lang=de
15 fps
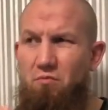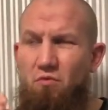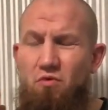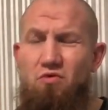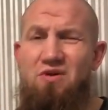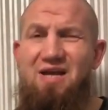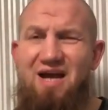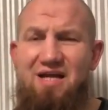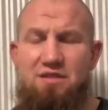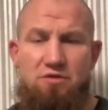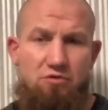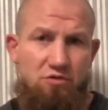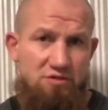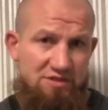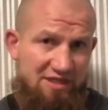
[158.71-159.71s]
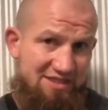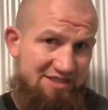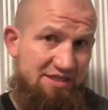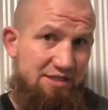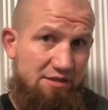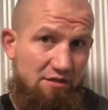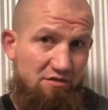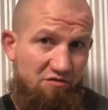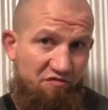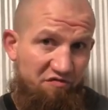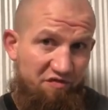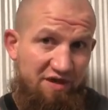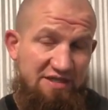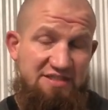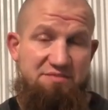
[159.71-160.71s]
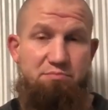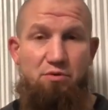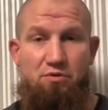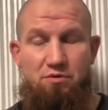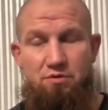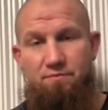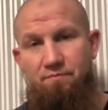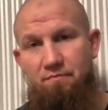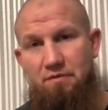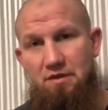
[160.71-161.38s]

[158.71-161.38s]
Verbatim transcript: Monaten kontaktiert hat auf Facebook.